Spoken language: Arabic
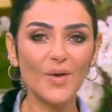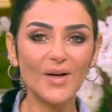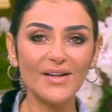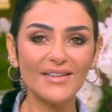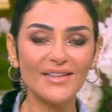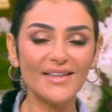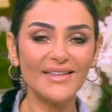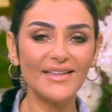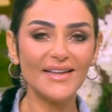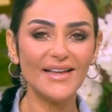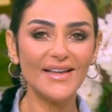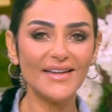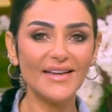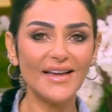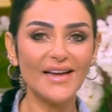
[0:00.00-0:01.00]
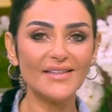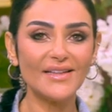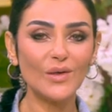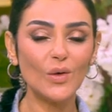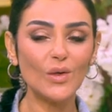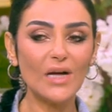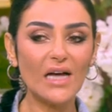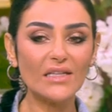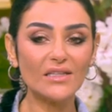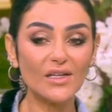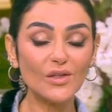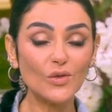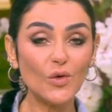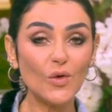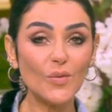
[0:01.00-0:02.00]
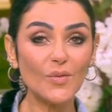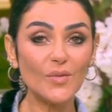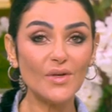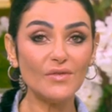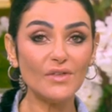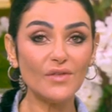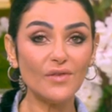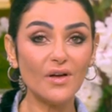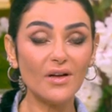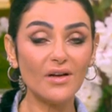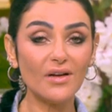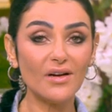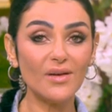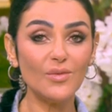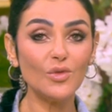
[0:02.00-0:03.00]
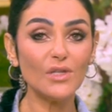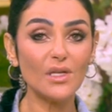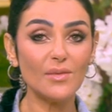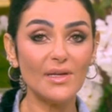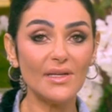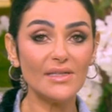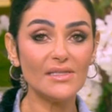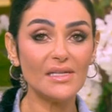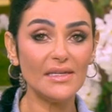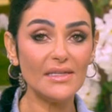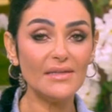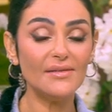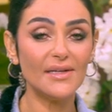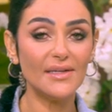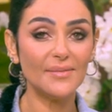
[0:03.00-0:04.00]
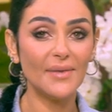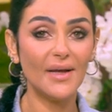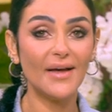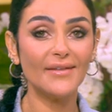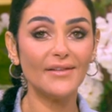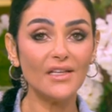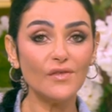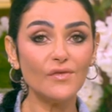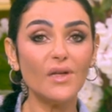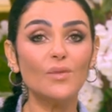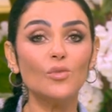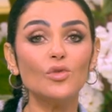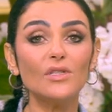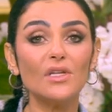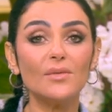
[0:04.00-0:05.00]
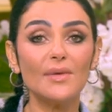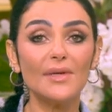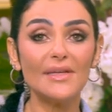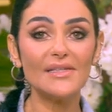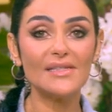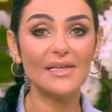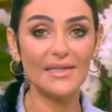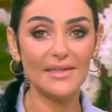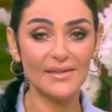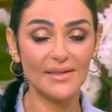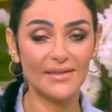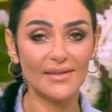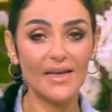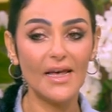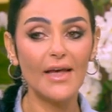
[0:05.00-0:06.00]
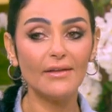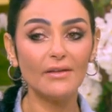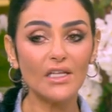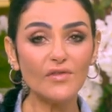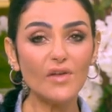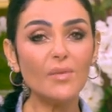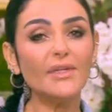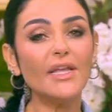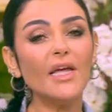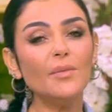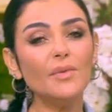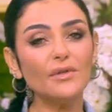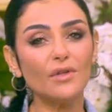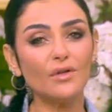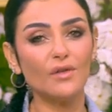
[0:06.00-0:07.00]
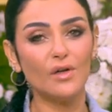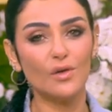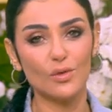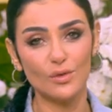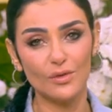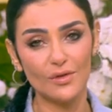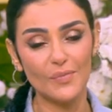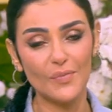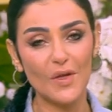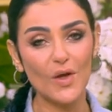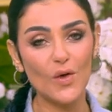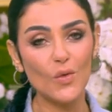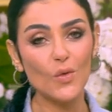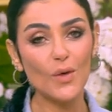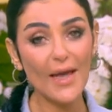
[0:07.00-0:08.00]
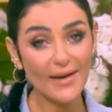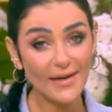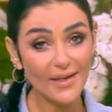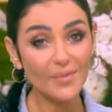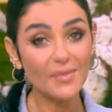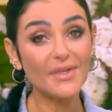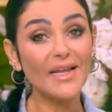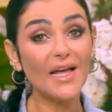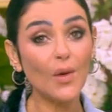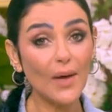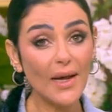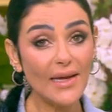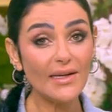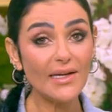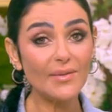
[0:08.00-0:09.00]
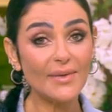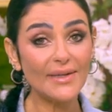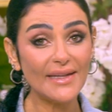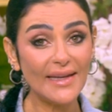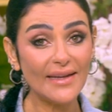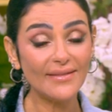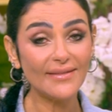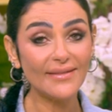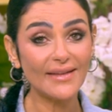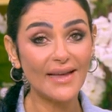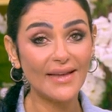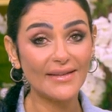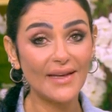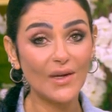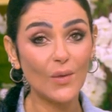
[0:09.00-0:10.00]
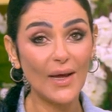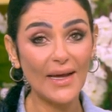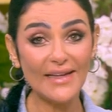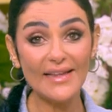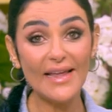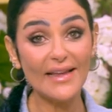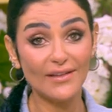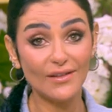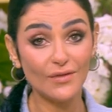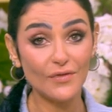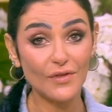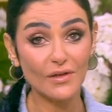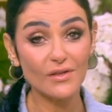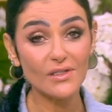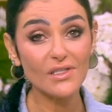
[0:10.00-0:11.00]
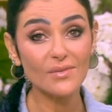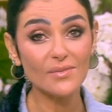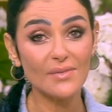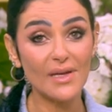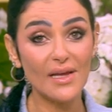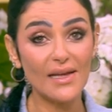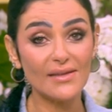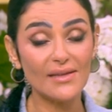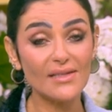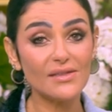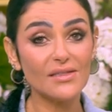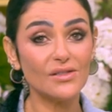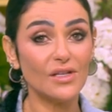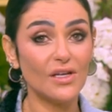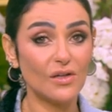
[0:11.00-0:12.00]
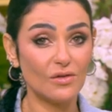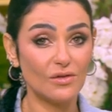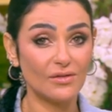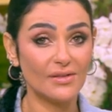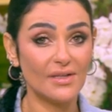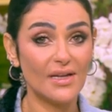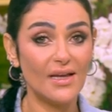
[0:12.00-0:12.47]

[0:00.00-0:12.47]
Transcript: مرة تانية رجعنا لكل حضراتكم في فقرة متميزة جدا مع ضيفة متميزة جدا ضيفة بتحب التفرد وكانت من أوائل البنات يعني الوحيدات في قسم هندسة الطيران